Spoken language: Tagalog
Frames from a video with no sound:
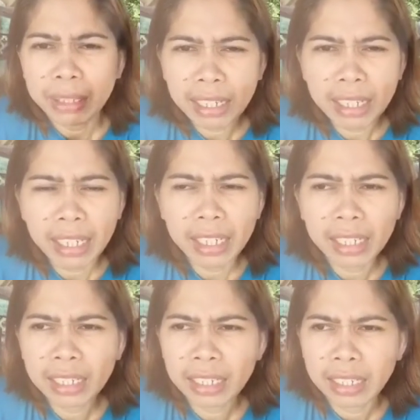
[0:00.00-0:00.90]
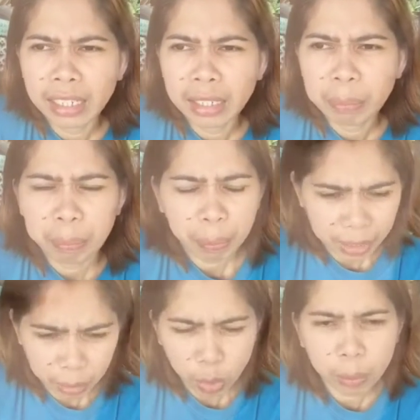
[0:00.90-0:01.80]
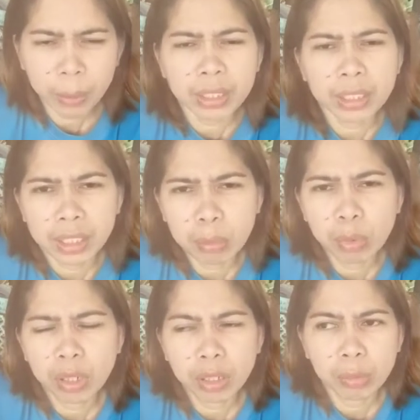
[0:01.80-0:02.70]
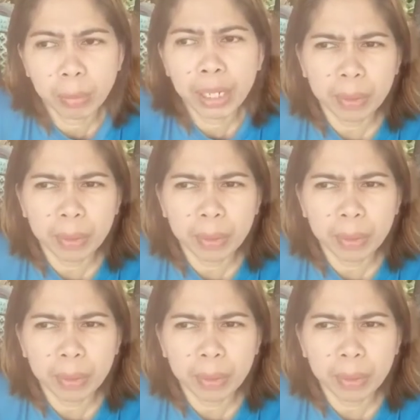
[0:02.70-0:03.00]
Midilien, part, buong part ng Cebu, ganun.